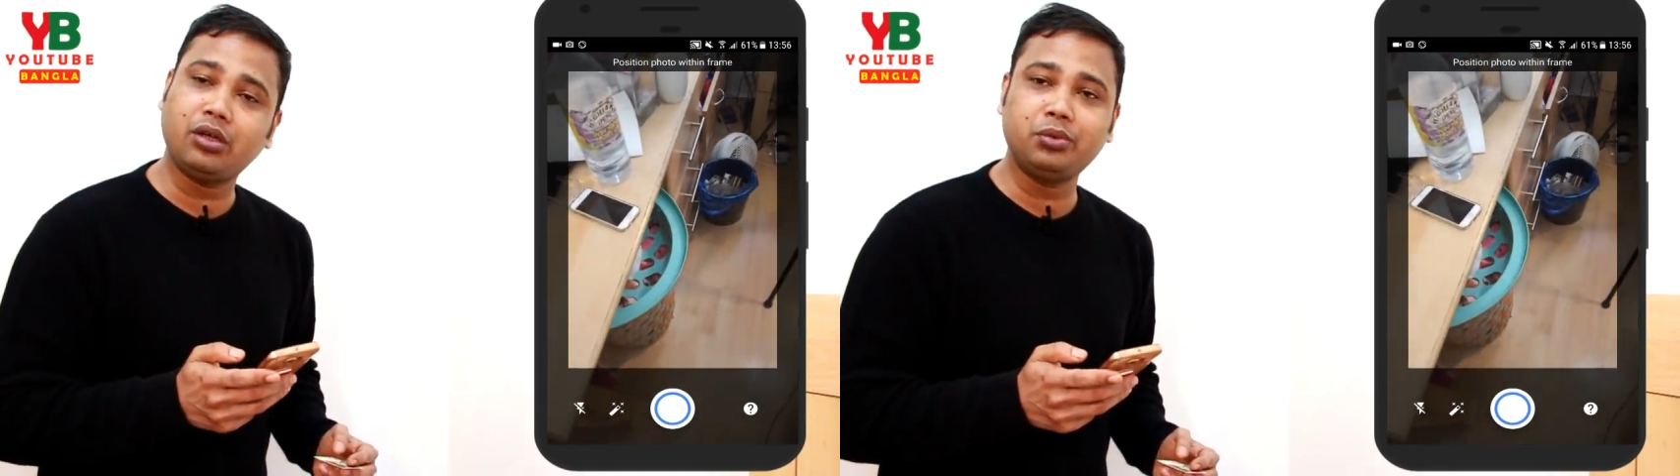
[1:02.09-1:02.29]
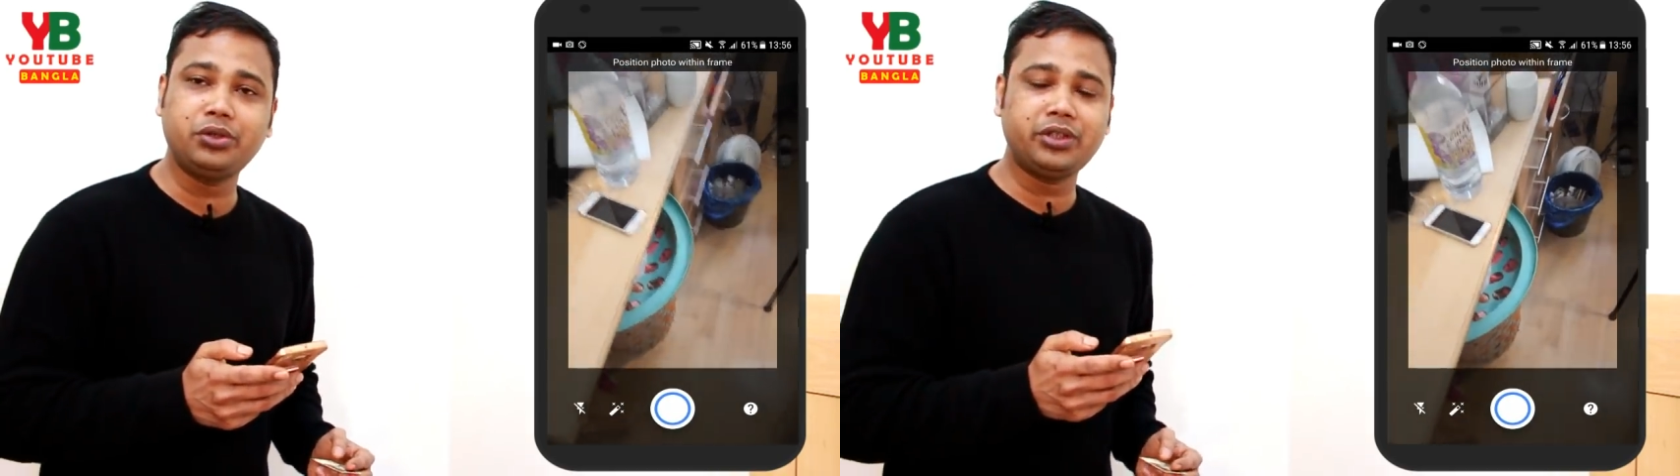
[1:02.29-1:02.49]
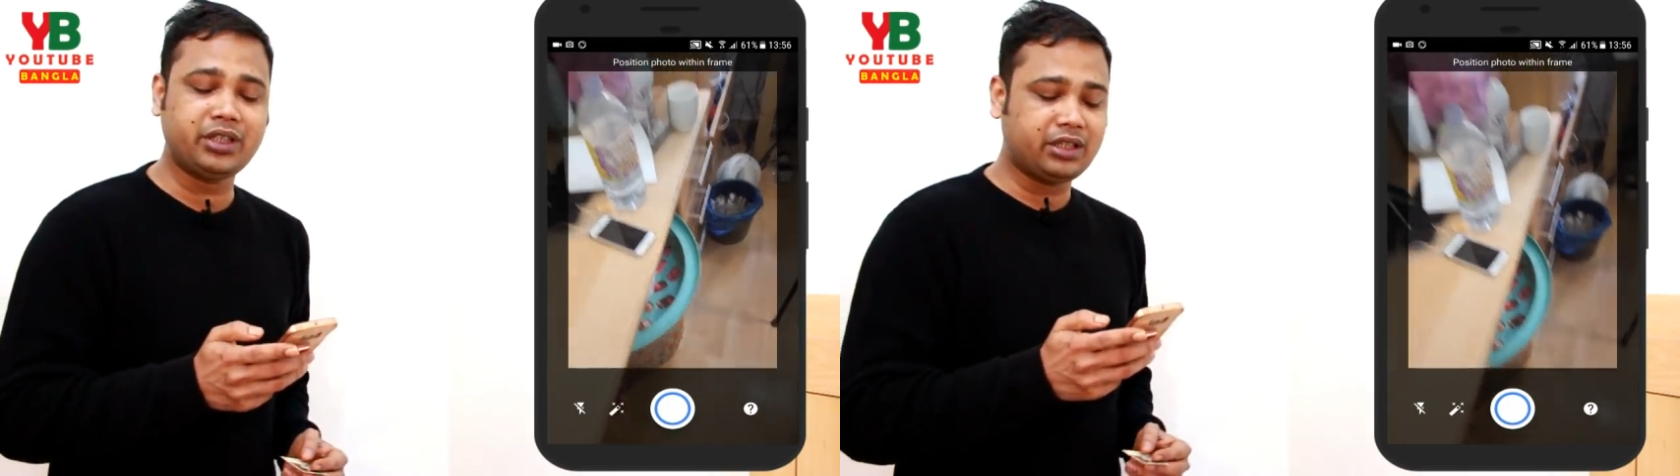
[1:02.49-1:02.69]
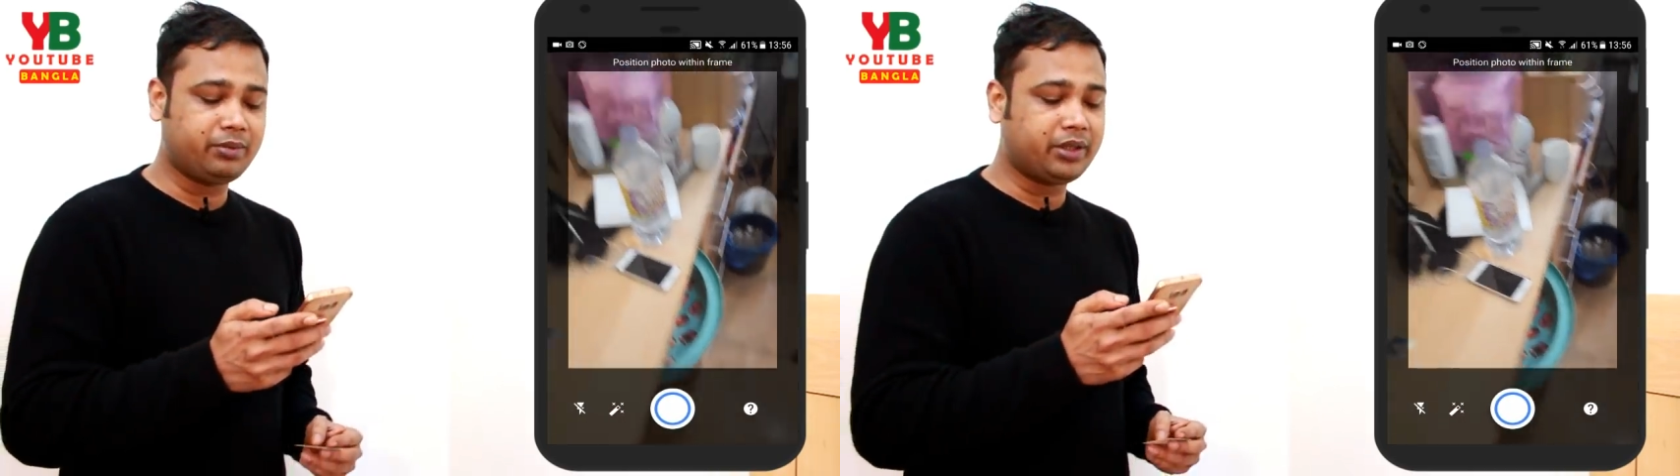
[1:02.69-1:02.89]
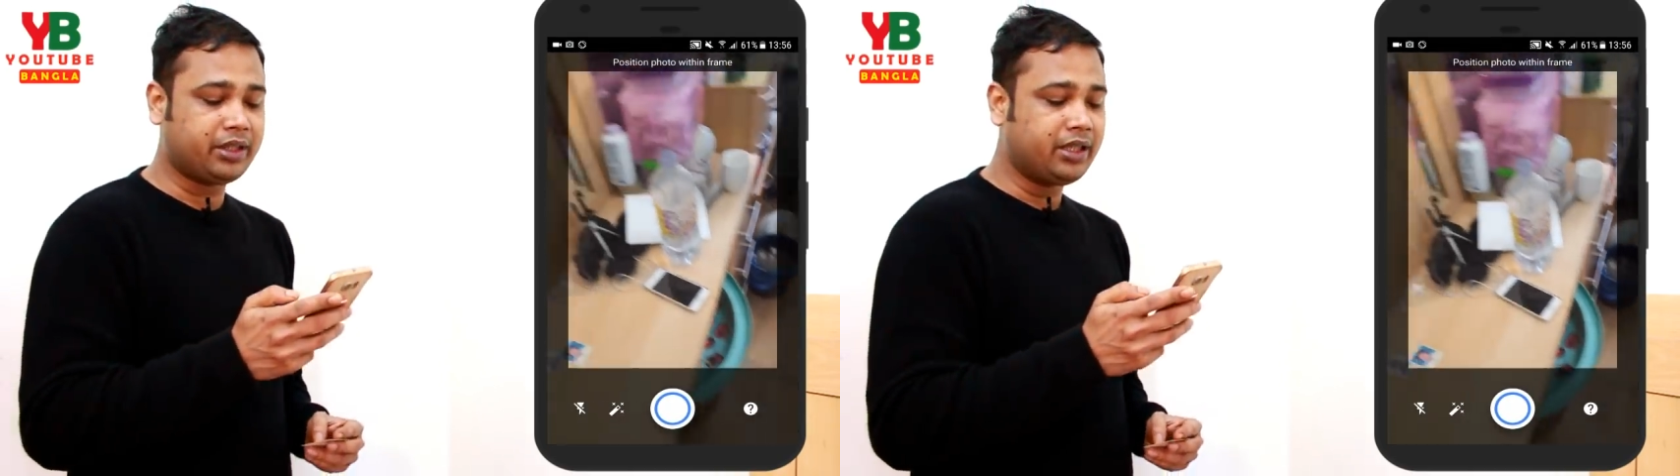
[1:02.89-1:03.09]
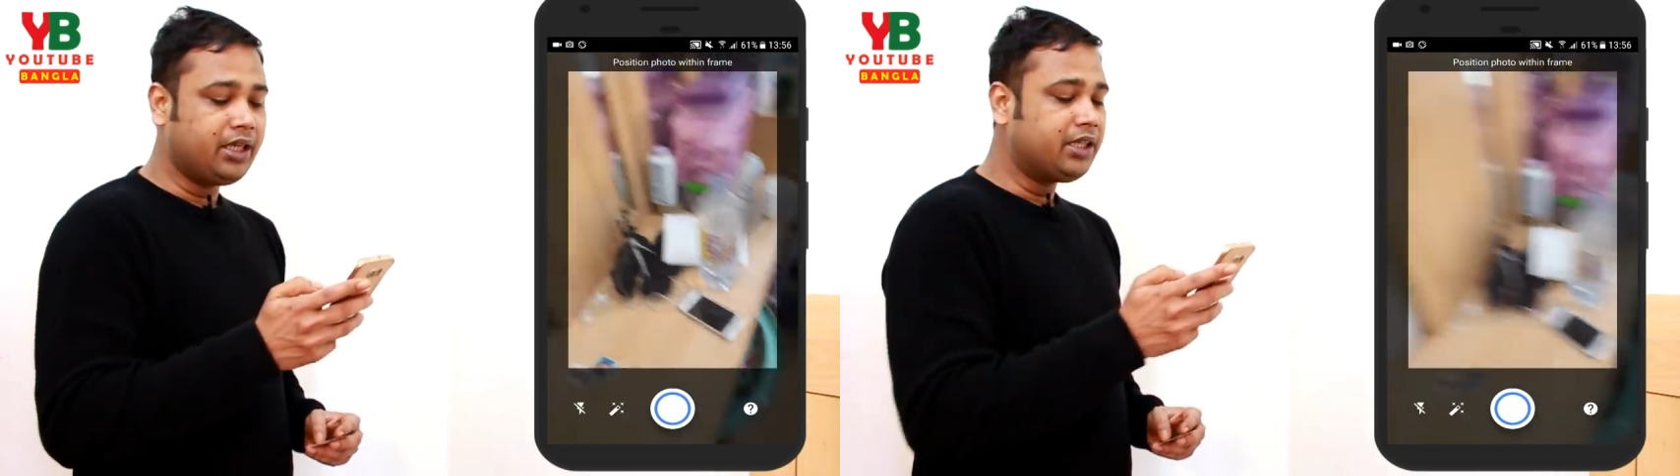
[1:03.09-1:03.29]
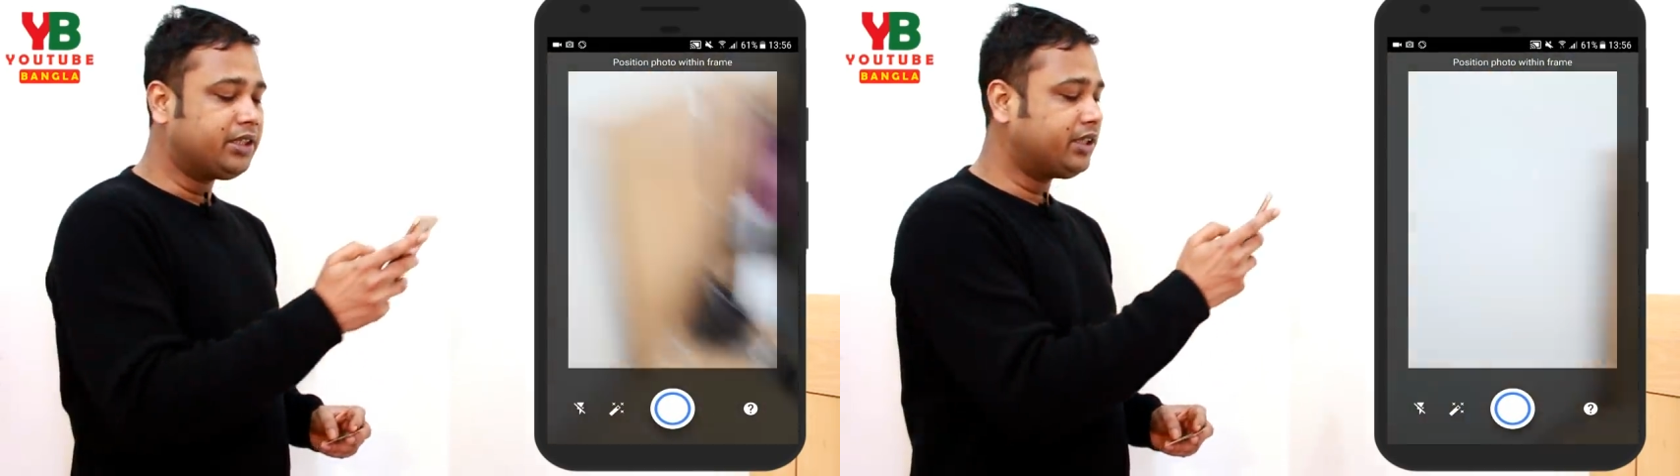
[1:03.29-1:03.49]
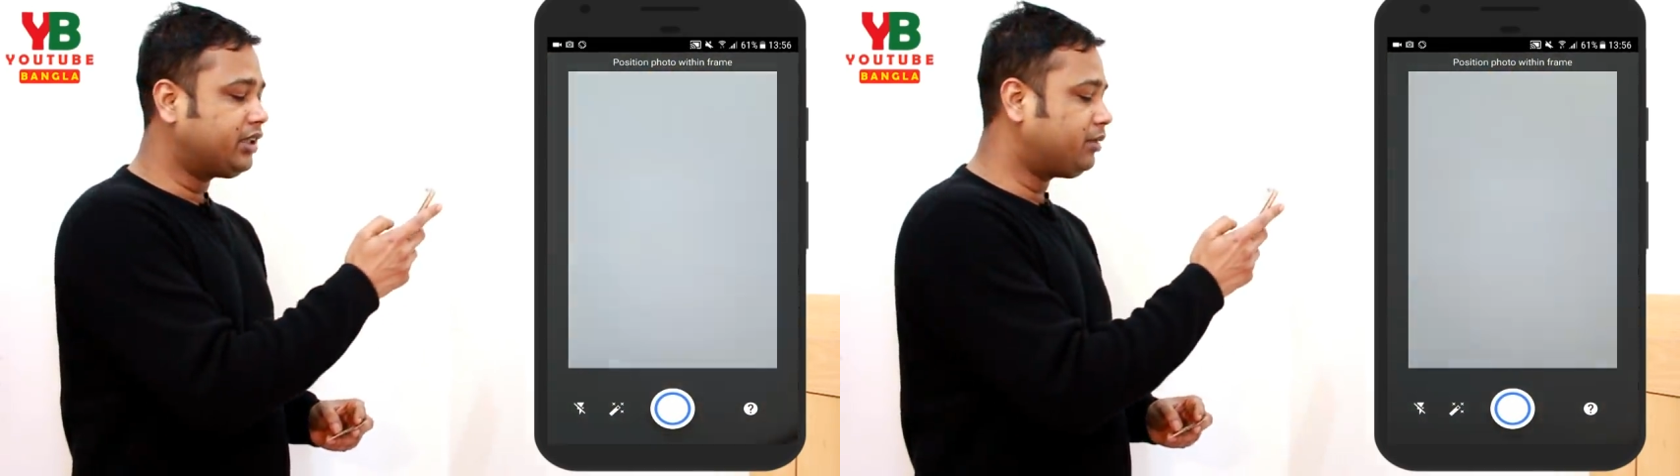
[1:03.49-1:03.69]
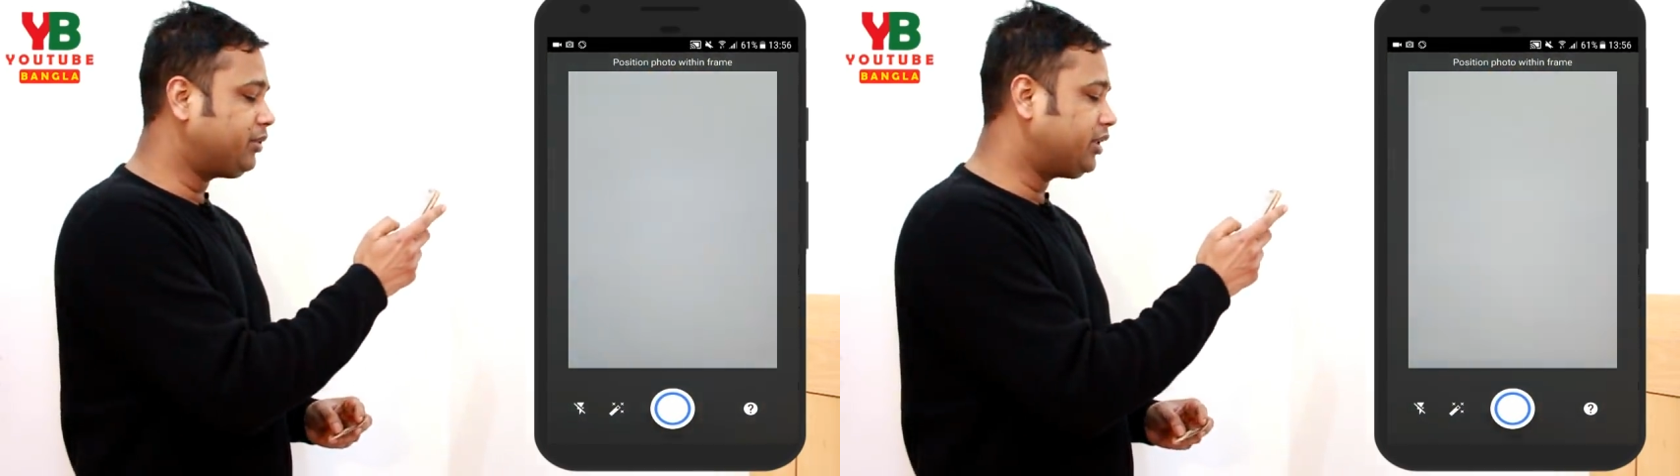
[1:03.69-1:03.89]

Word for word: অবশ্যই দিয়ে দিবেন সেক্ষেত্রে আপনি